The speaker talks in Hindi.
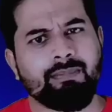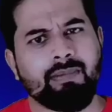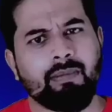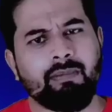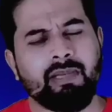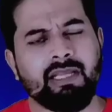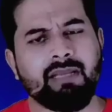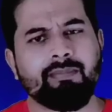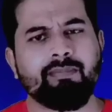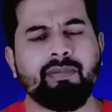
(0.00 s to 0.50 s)
वाली
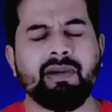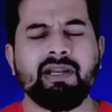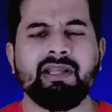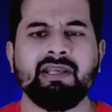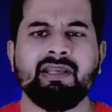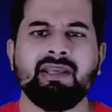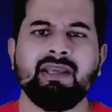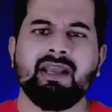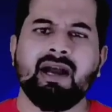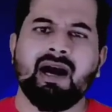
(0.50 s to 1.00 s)
पब्लिक बड़ी
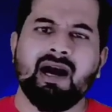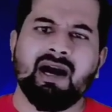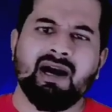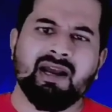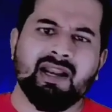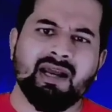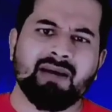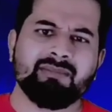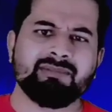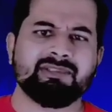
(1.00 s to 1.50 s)
ही
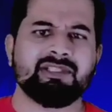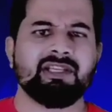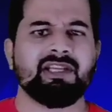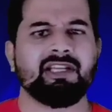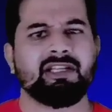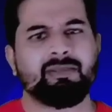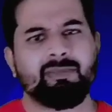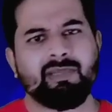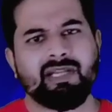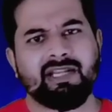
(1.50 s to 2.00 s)
आराम से
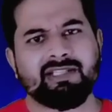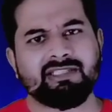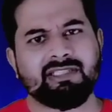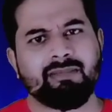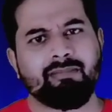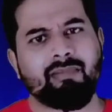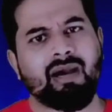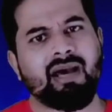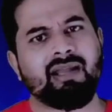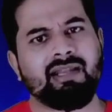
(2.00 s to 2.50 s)
इतमान
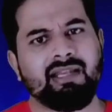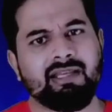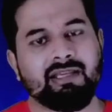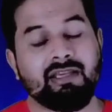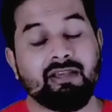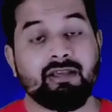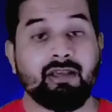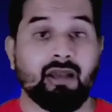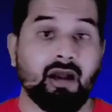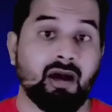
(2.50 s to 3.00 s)
से मान
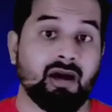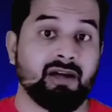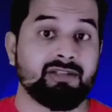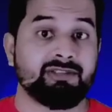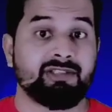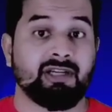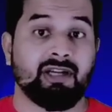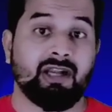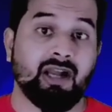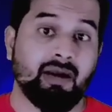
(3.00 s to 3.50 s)
लेगी कि हाँ
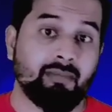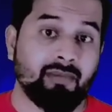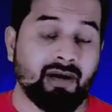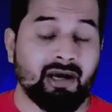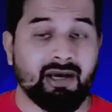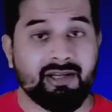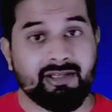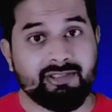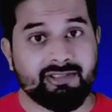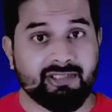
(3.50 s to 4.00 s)
जग्गा
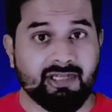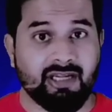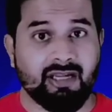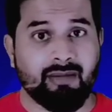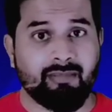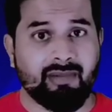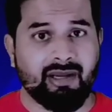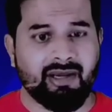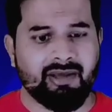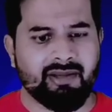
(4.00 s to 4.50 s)
महान है
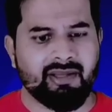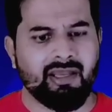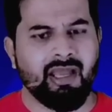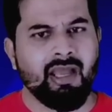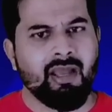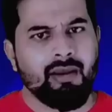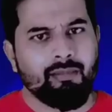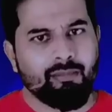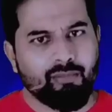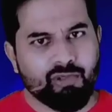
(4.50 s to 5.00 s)
जग्गा महान है
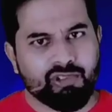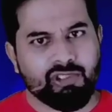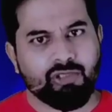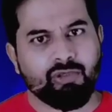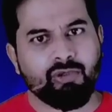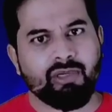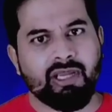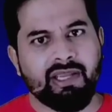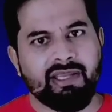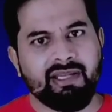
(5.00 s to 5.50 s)
मुझे
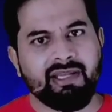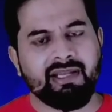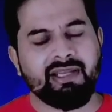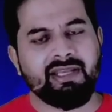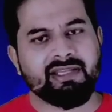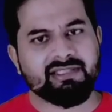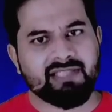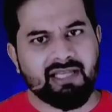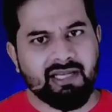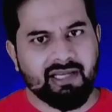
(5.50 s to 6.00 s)
तो कहीं ना
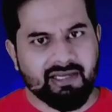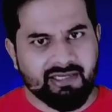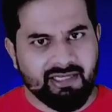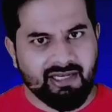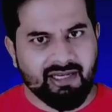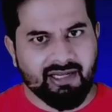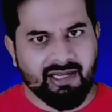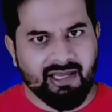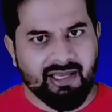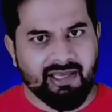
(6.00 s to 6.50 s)
कहीं ऐसा लगने
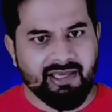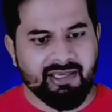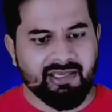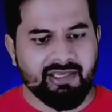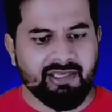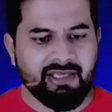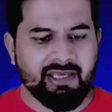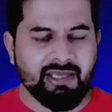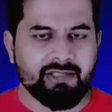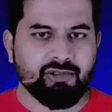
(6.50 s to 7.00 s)
लगा है
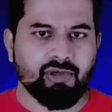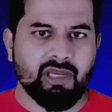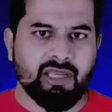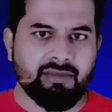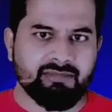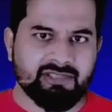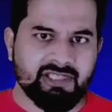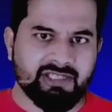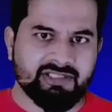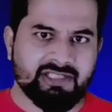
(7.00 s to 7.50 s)
कि ये जो
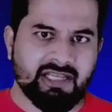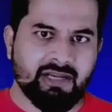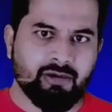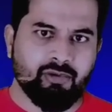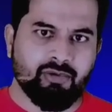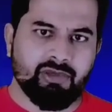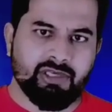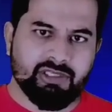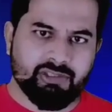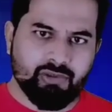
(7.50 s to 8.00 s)
एम सी
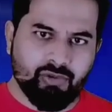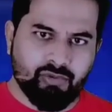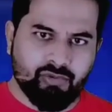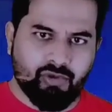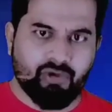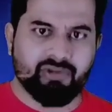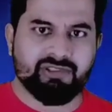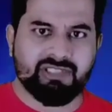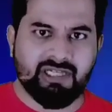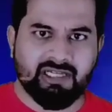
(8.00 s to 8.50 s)
को ये जो
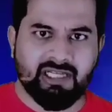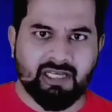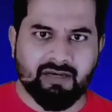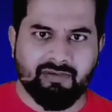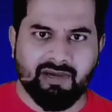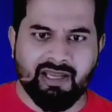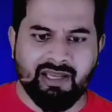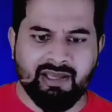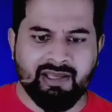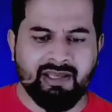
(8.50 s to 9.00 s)
कॉन्सर्ट
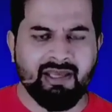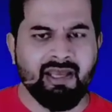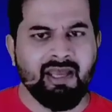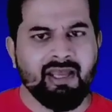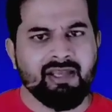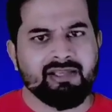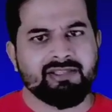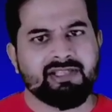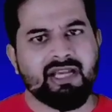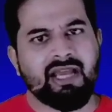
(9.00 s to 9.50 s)
करवाया है
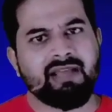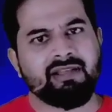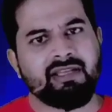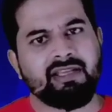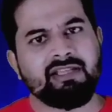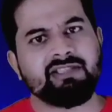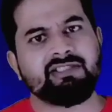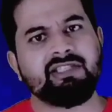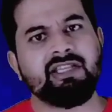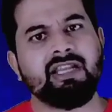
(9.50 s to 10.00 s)
शायद
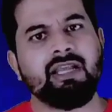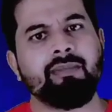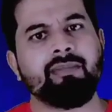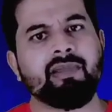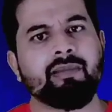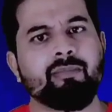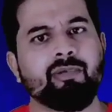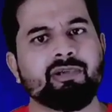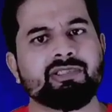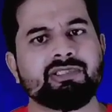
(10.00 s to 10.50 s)
इसीलिए
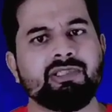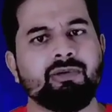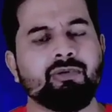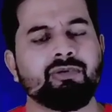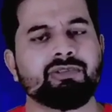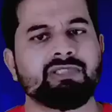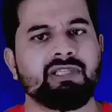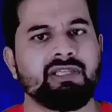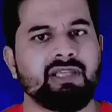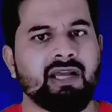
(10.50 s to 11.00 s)
बिग बॉस ने
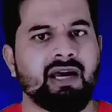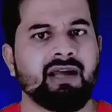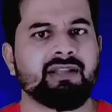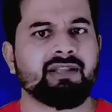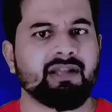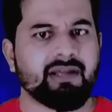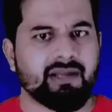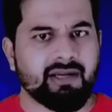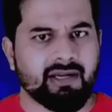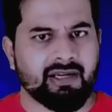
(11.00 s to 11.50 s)
उसे यहाँ
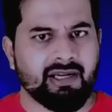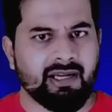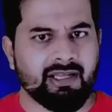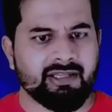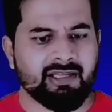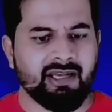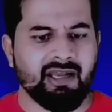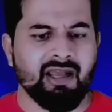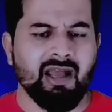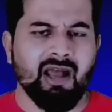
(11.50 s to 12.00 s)
तक रखा
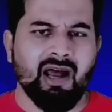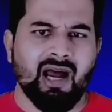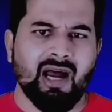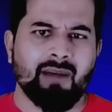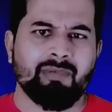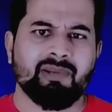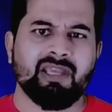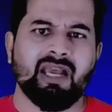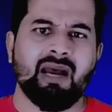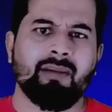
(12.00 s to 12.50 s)
था
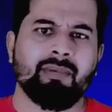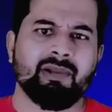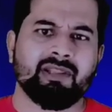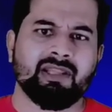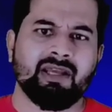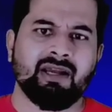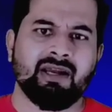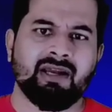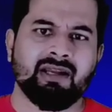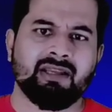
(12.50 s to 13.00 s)
अब क्या
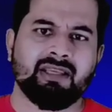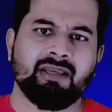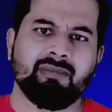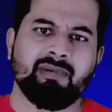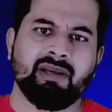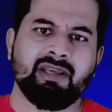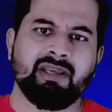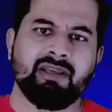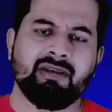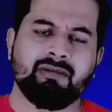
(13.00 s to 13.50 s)
पता कि
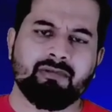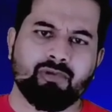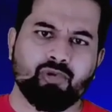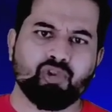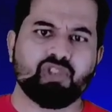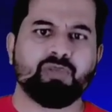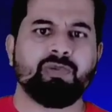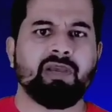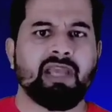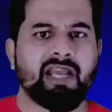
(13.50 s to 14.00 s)
भाई
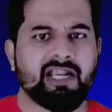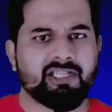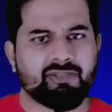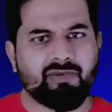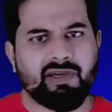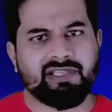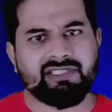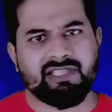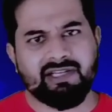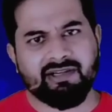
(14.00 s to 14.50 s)
कुछ भी एक्स
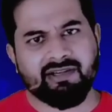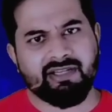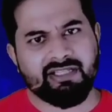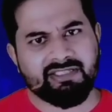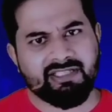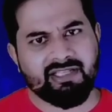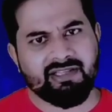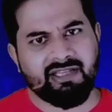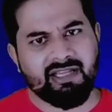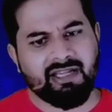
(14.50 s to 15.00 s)
वाई जेड
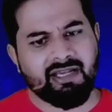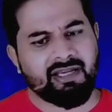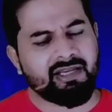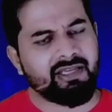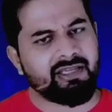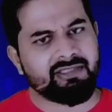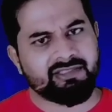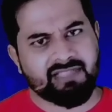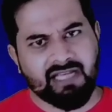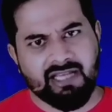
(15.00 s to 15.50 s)
रीज़न दे
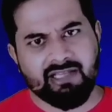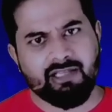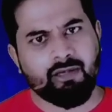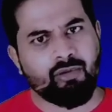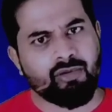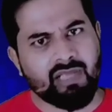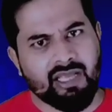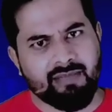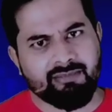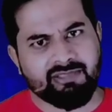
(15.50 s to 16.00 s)
करके शायद ये
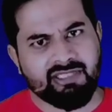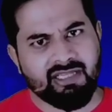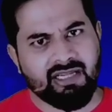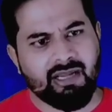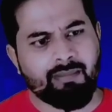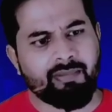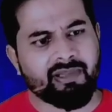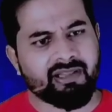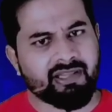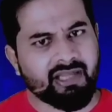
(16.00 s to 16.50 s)
लोग एम
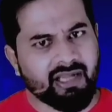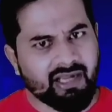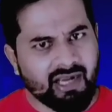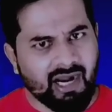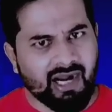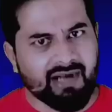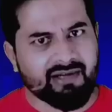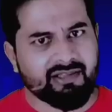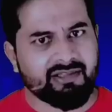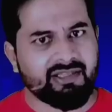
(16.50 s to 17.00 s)
का पत्ता
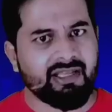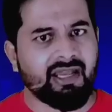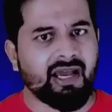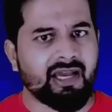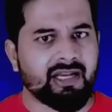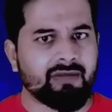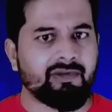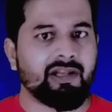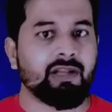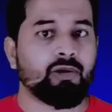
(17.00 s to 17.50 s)
काट दें
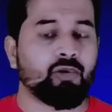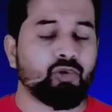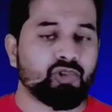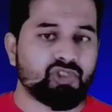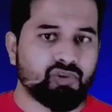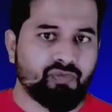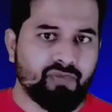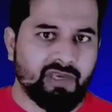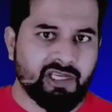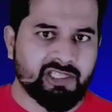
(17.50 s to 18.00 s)
आने वाले
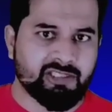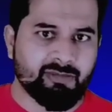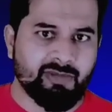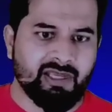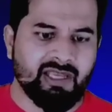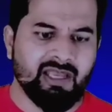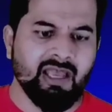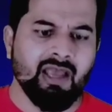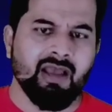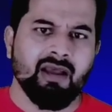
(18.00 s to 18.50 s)
कुछ वीक्स
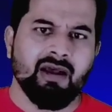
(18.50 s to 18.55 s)
में